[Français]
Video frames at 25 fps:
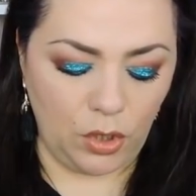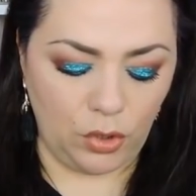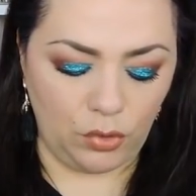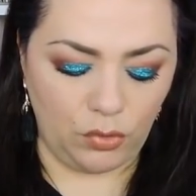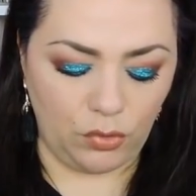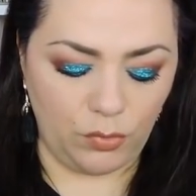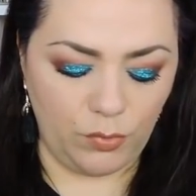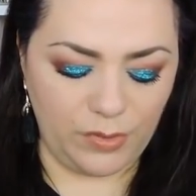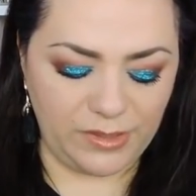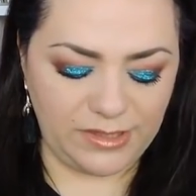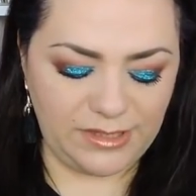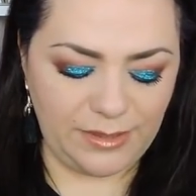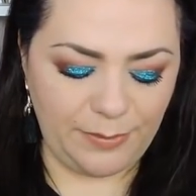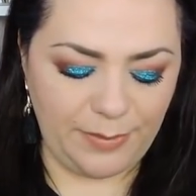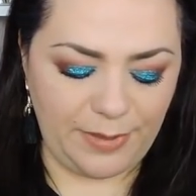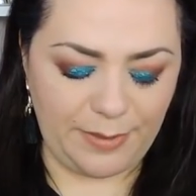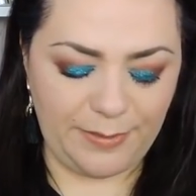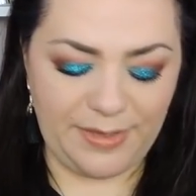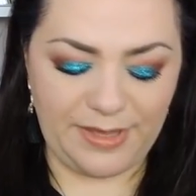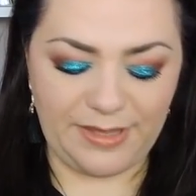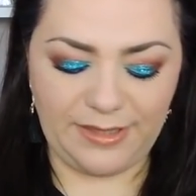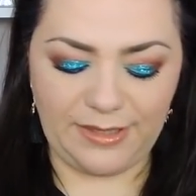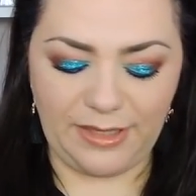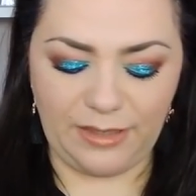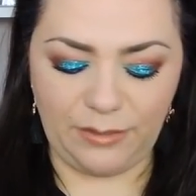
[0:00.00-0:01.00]
Donc moi c'est pas
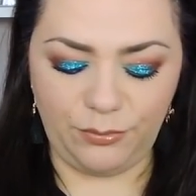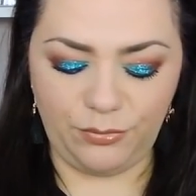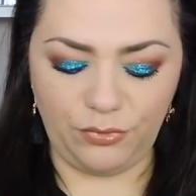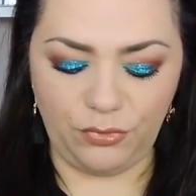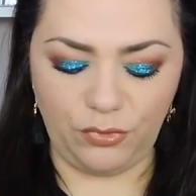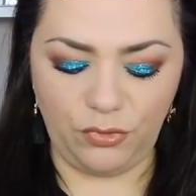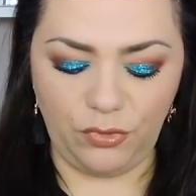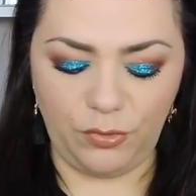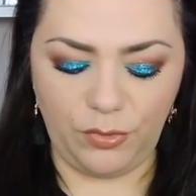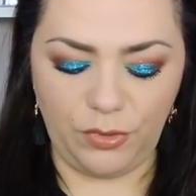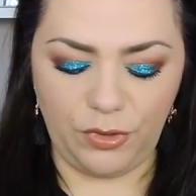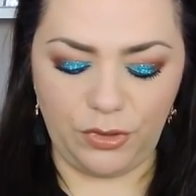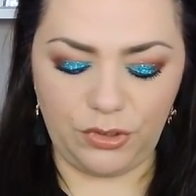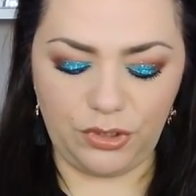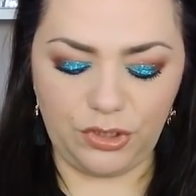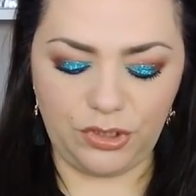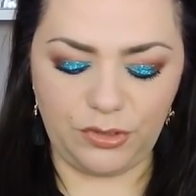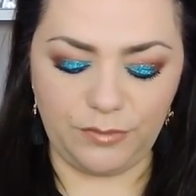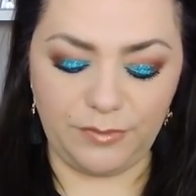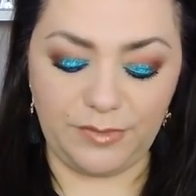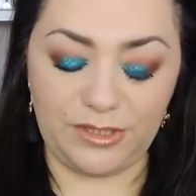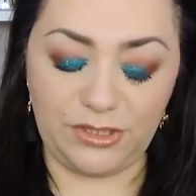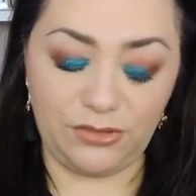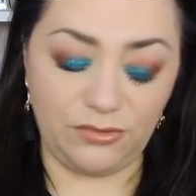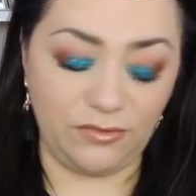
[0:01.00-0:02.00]
mes teintes pour le
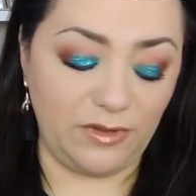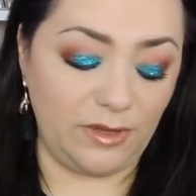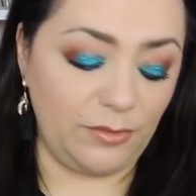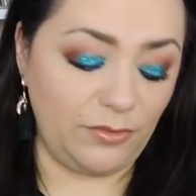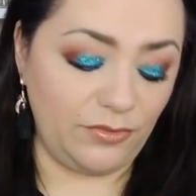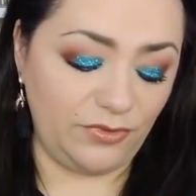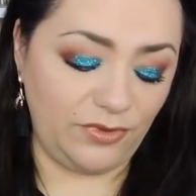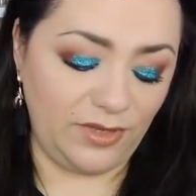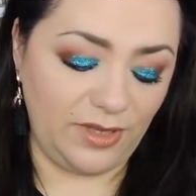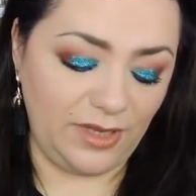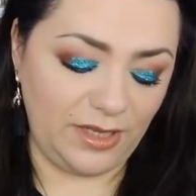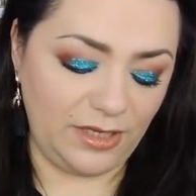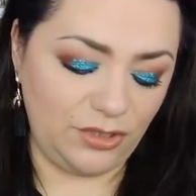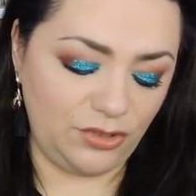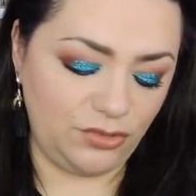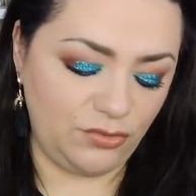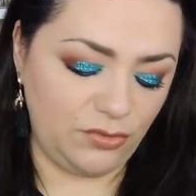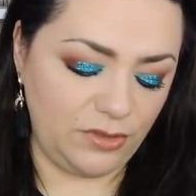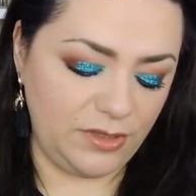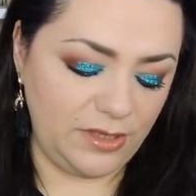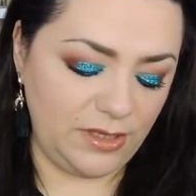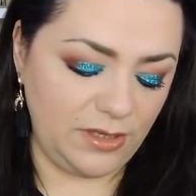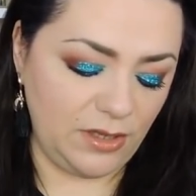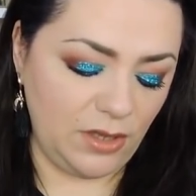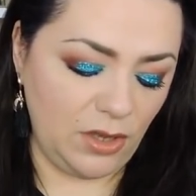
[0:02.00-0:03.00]
blush, mais ils sont vraiment très
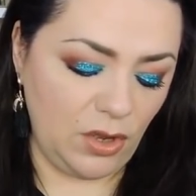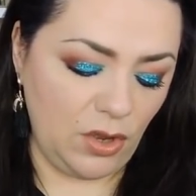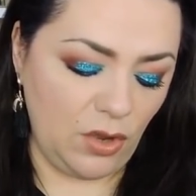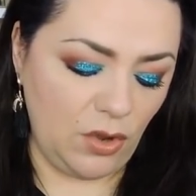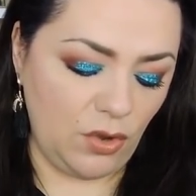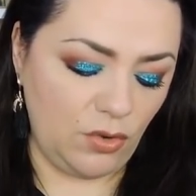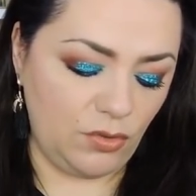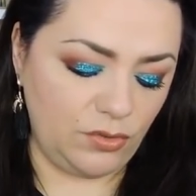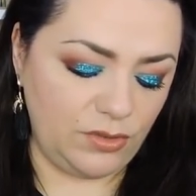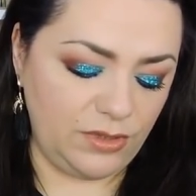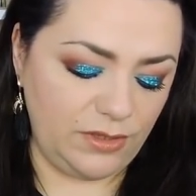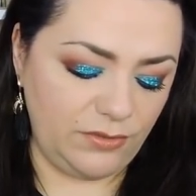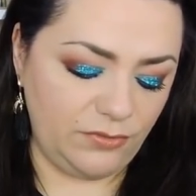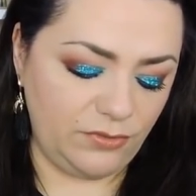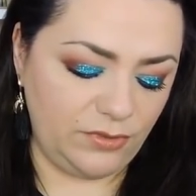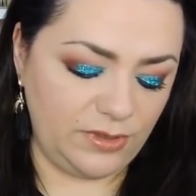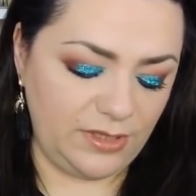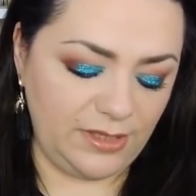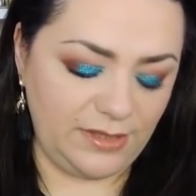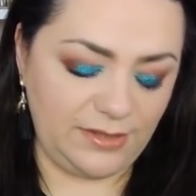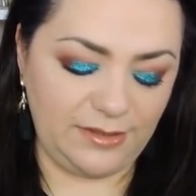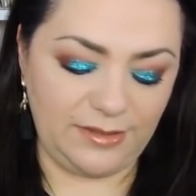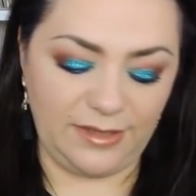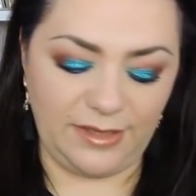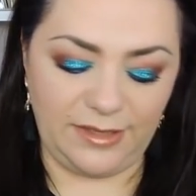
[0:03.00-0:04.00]
jolis au niveau
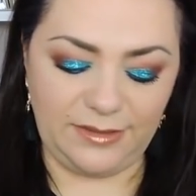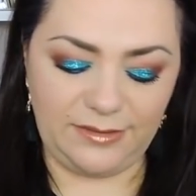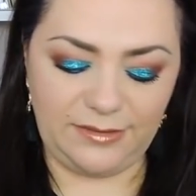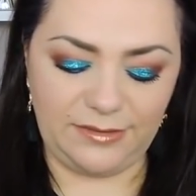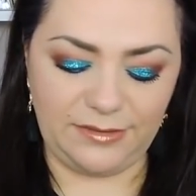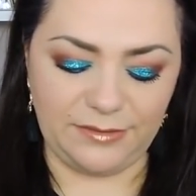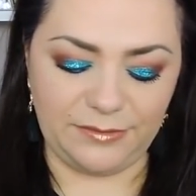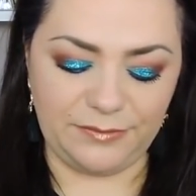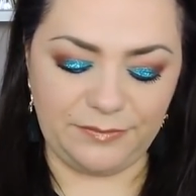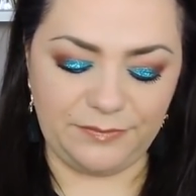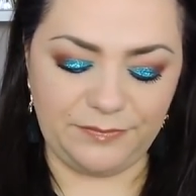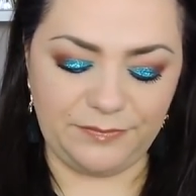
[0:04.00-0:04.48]
des teintes.